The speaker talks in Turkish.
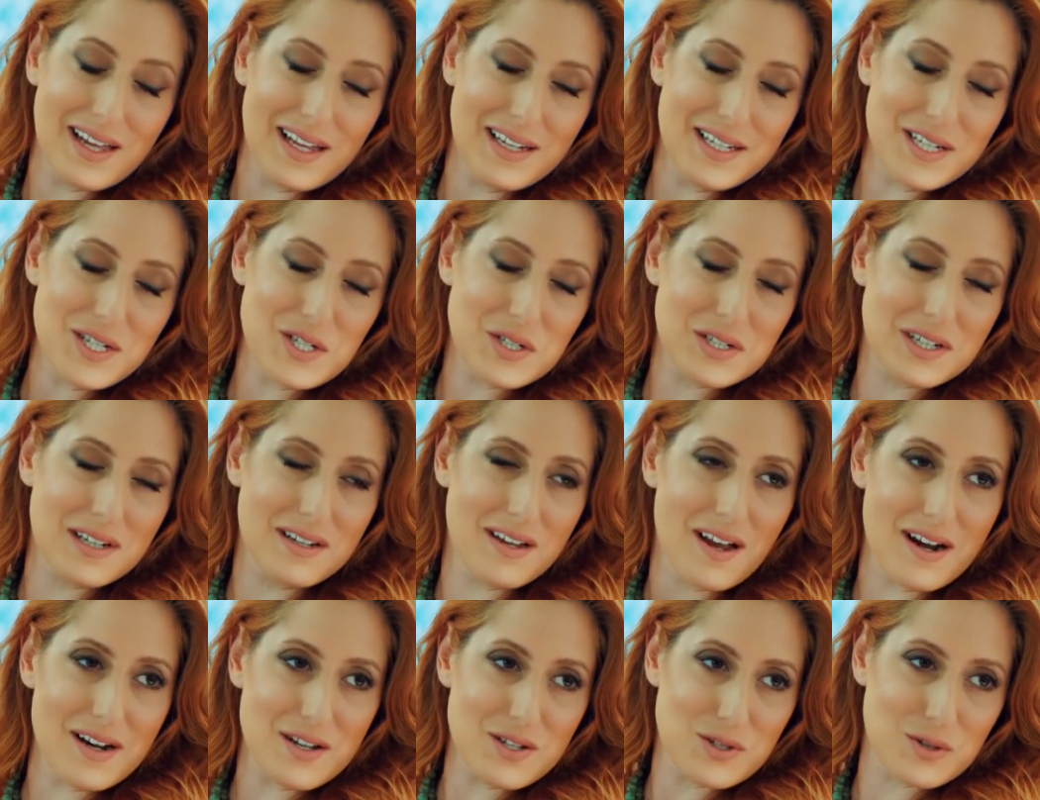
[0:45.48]

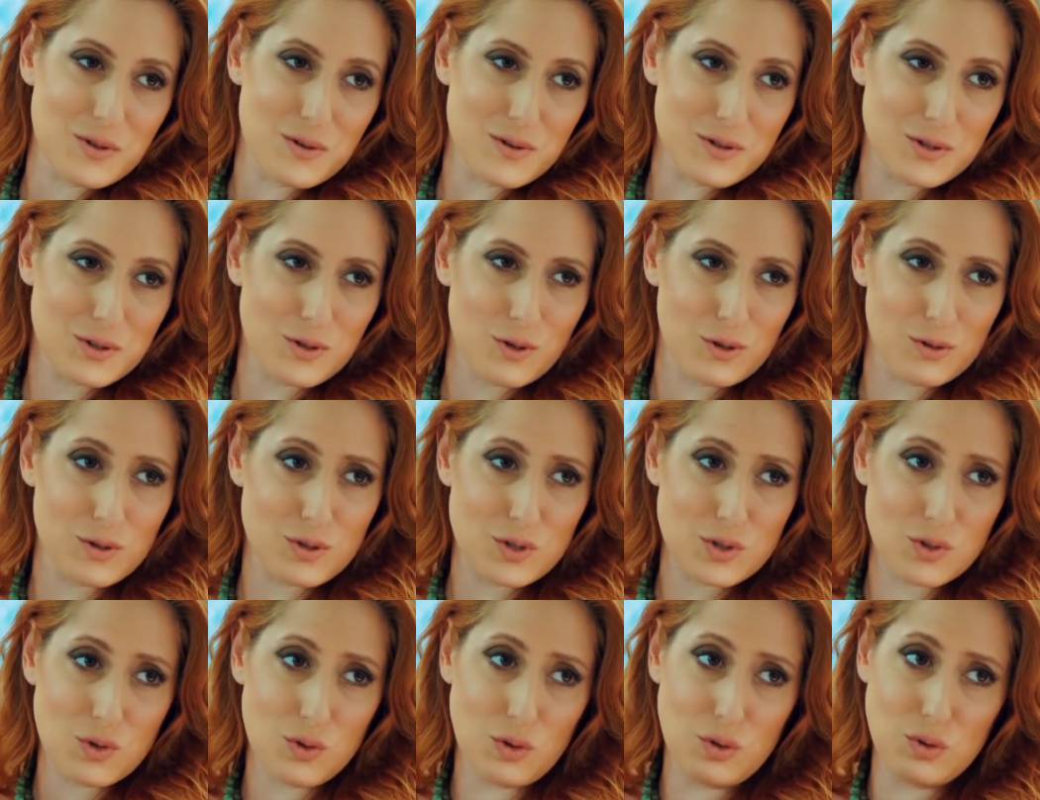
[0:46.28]
İlişkiler söz
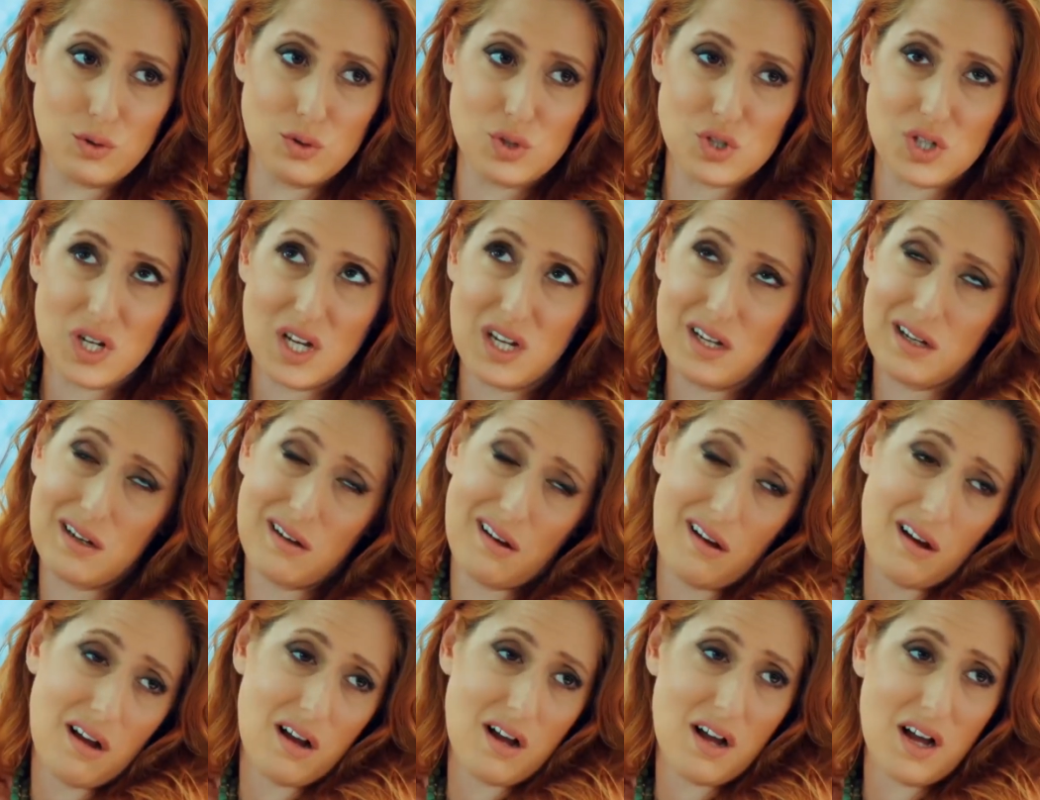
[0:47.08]
konusu olunca
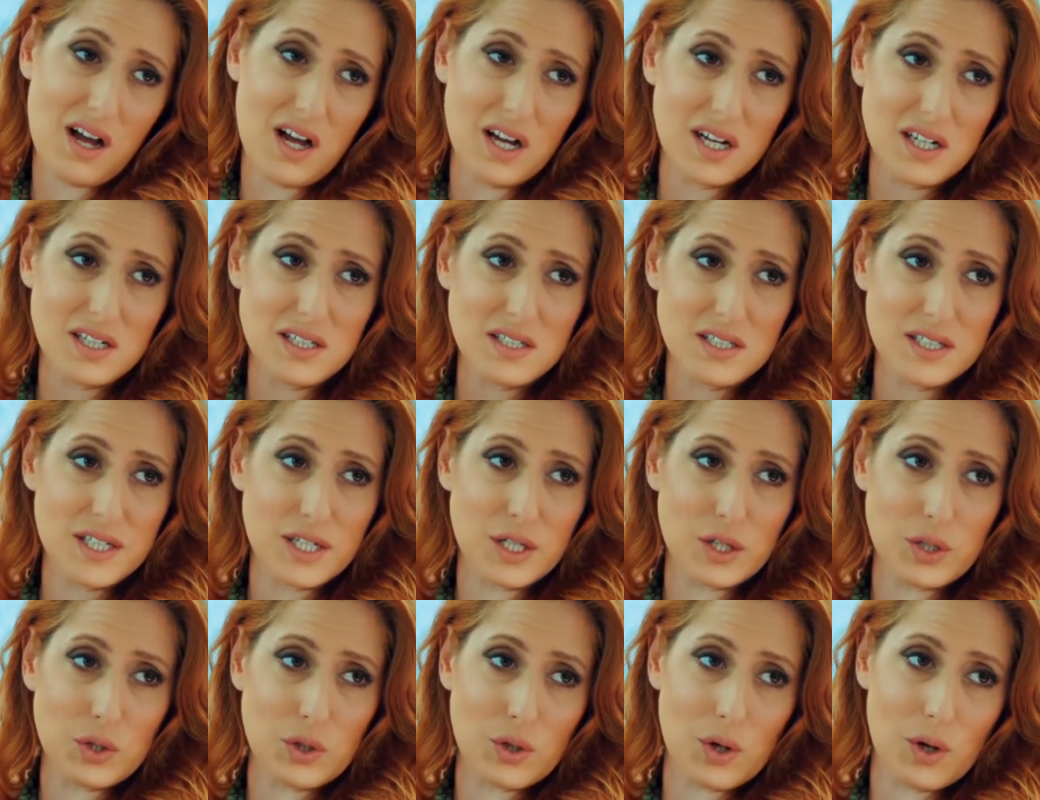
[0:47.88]
akıl
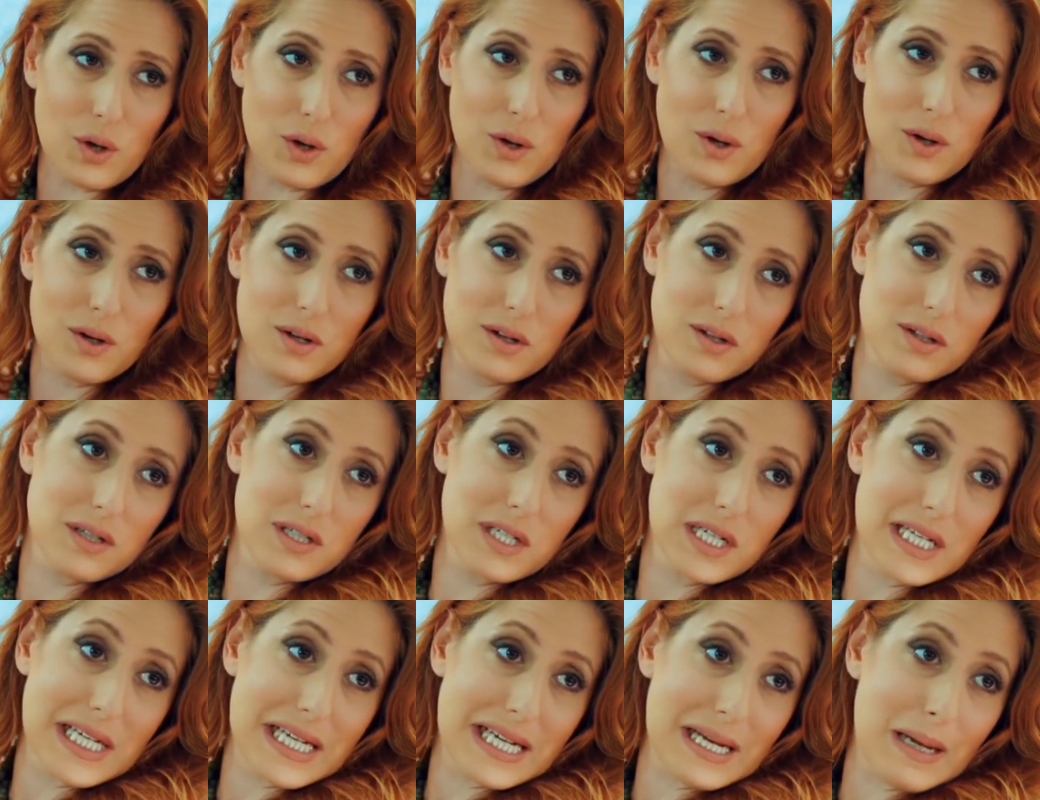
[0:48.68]
gidiyor.
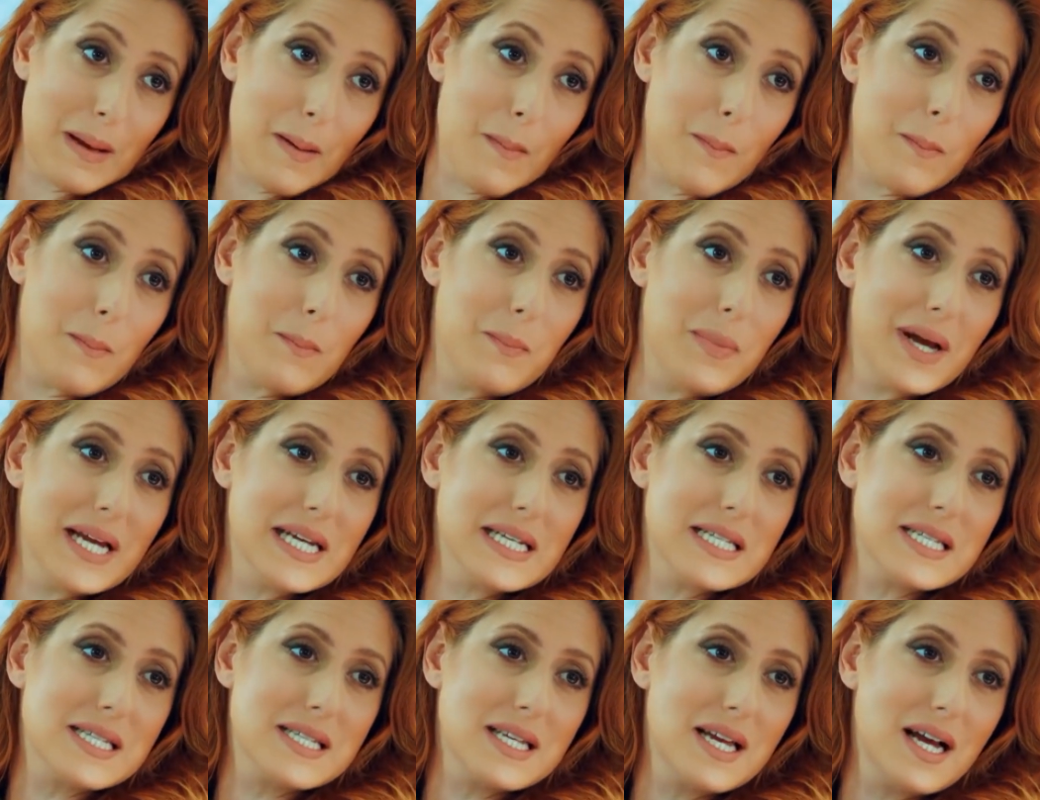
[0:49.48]

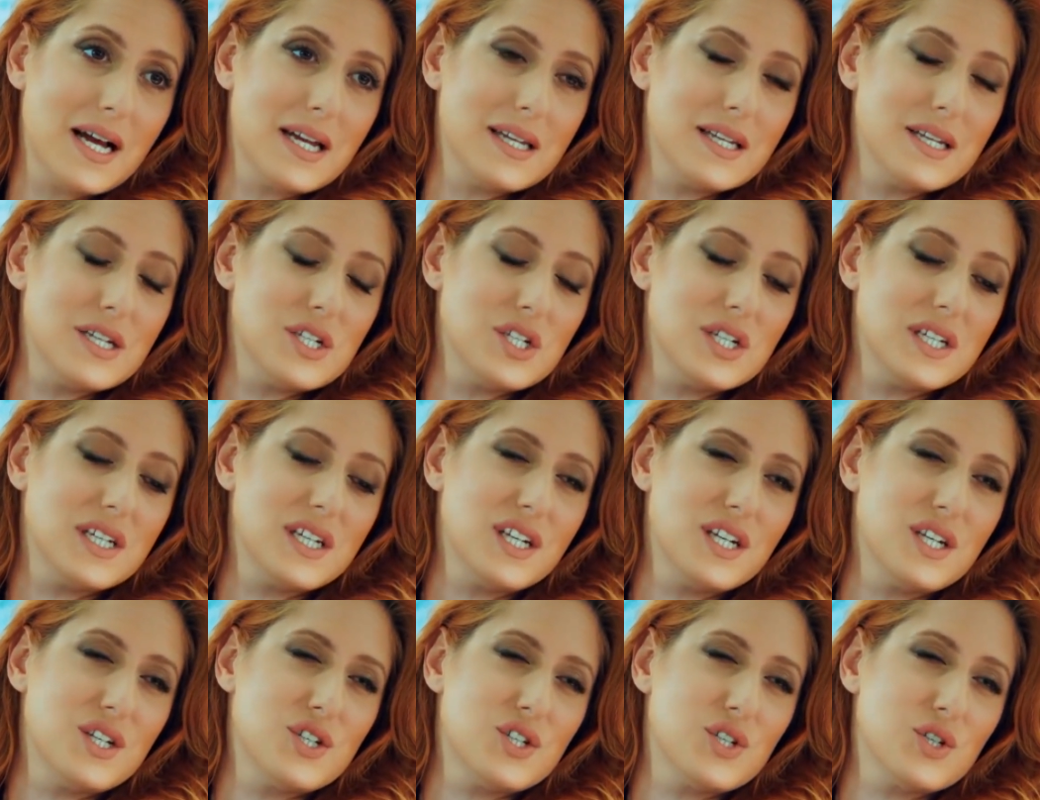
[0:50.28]
Ben sadece
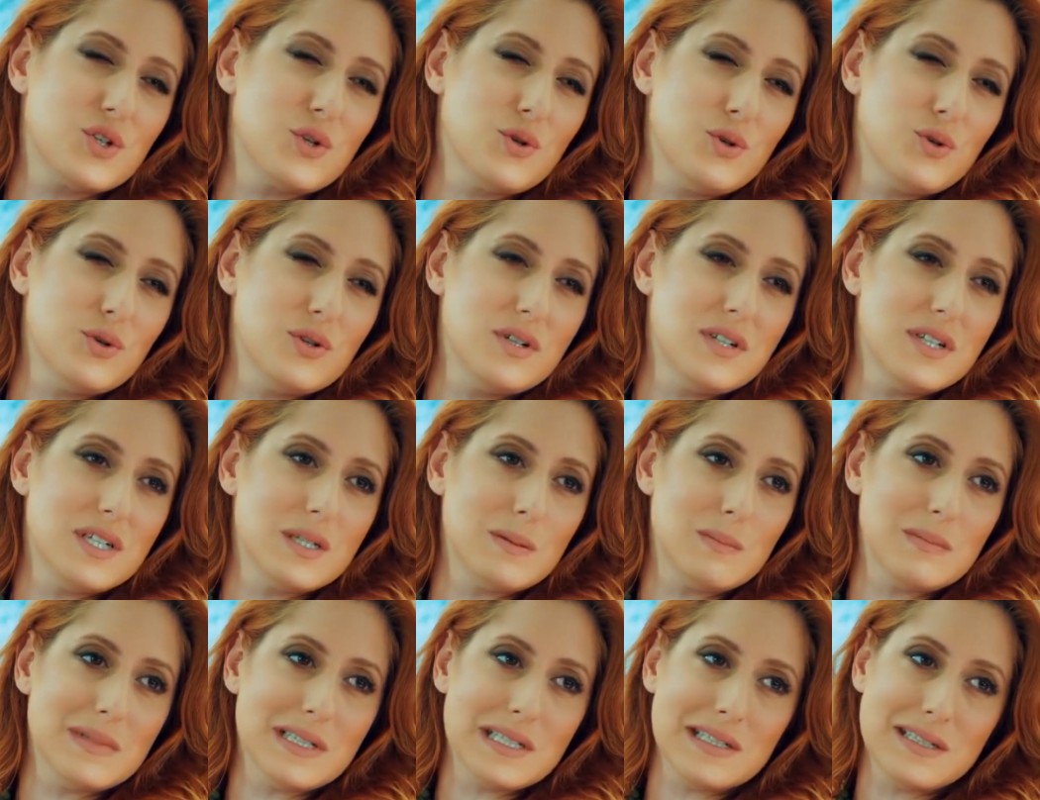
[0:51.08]

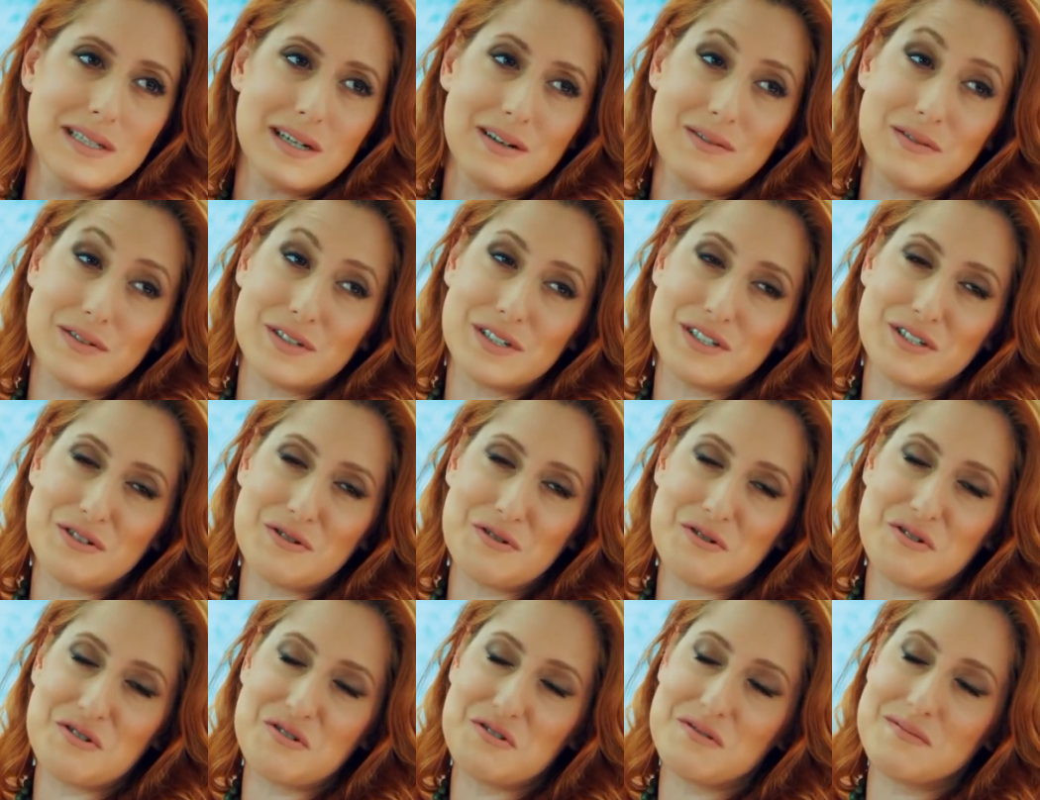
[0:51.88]
içgüdülerimle
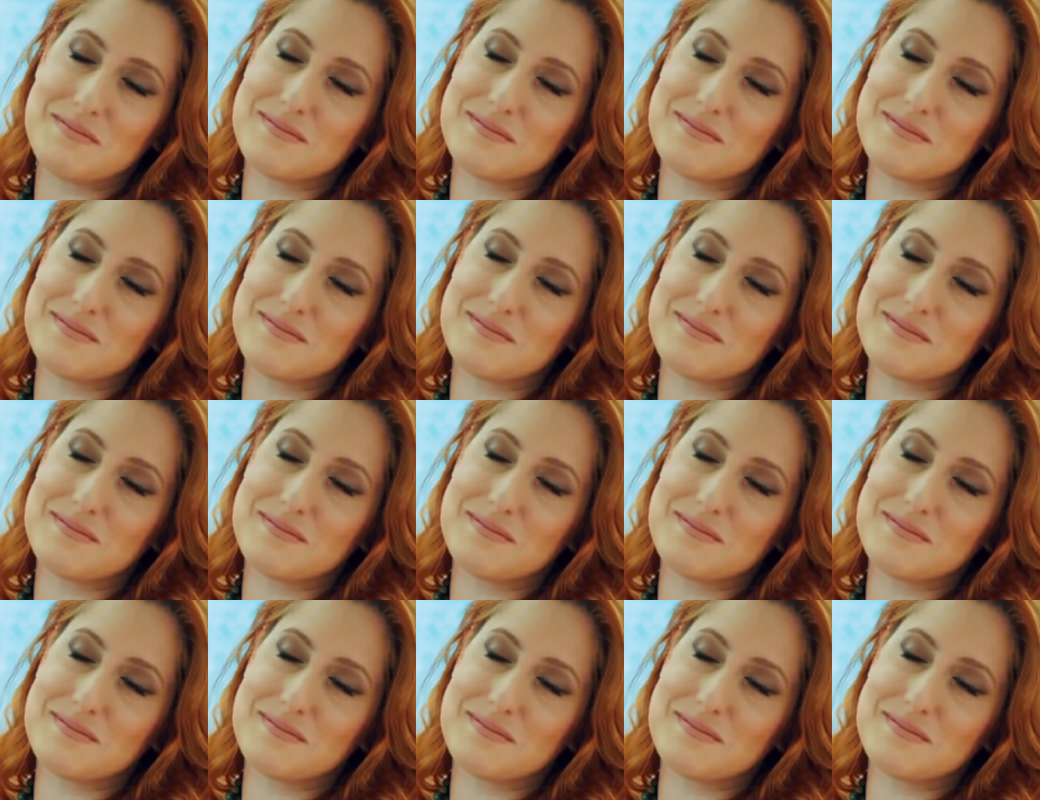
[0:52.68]
davranıyorum.